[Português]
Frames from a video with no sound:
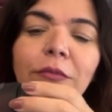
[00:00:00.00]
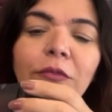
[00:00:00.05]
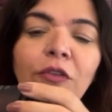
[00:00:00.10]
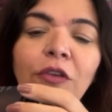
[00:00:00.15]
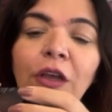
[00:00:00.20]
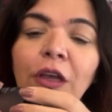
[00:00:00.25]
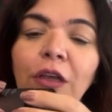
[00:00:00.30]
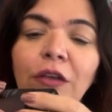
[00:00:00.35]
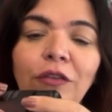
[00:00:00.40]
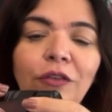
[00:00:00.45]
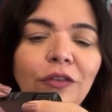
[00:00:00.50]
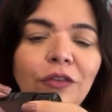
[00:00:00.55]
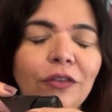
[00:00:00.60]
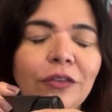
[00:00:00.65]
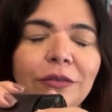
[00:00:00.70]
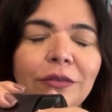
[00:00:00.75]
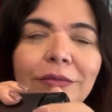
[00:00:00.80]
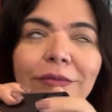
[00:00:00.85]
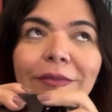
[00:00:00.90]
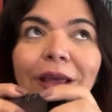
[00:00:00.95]

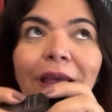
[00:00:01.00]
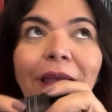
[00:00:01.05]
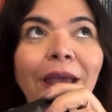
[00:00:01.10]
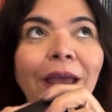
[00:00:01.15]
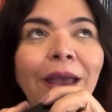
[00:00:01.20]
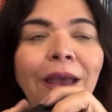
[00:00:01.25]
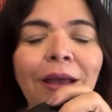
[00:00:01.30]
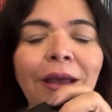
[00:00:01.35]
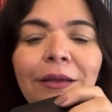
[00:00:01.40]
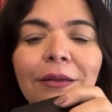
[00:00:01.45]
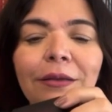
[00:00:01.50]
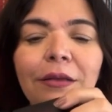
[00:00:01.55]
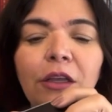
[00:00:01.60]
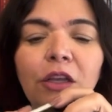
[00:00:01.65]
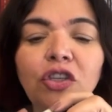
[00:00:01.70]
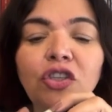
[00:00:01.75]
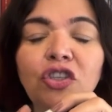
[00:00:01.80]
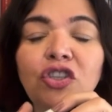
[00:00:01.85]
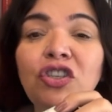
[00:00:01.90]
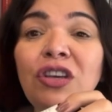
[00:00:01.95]
gente, é
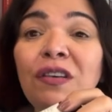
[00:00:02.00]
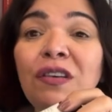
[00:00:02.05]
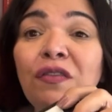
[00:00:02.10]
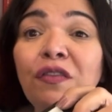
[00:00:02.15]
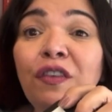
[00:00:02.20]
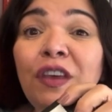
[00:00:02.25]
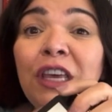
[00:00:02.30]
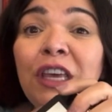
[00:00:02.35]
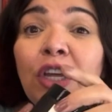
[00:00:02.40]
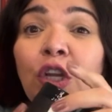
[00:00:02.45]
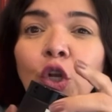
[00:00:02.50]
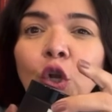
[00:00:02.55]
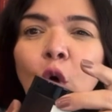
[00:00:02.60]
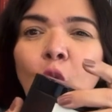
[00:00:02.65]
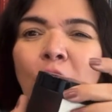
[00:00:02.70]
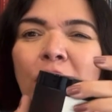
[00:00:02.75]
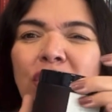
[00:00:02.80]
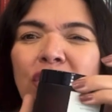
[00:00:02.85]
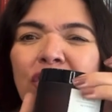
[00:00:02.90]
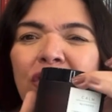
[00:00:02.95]

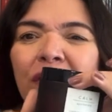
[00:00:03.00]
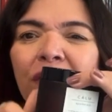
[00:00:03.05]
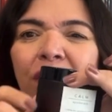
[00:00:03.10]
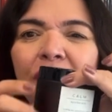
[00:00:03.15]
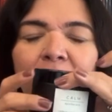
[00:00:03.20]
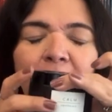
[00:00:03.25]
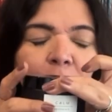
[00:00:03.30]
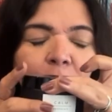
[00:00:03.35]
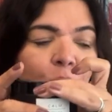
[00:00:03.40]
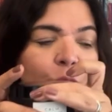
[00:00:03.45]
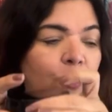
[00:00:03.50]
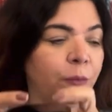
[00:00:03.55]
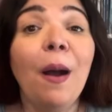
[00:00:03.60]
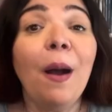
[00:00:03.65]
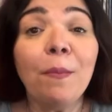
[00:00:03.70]
divino, divino.